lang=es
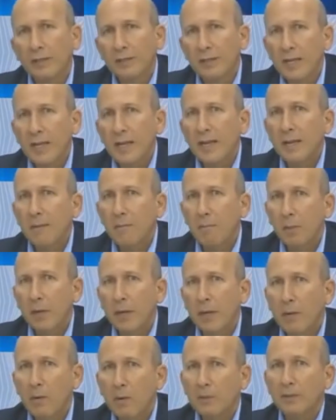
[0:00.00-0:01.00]
los que
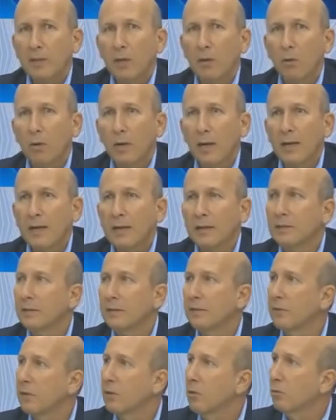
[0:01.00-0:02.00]
tienen empleo hasta
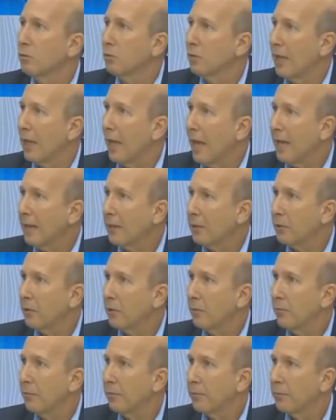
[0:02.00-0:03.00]
ahora han recibido un
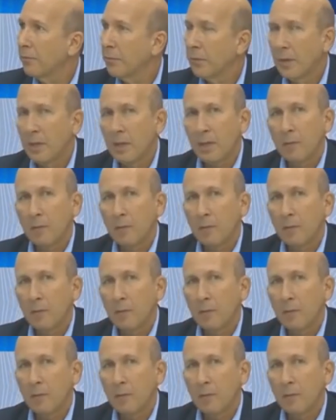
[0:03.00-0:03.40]
salario,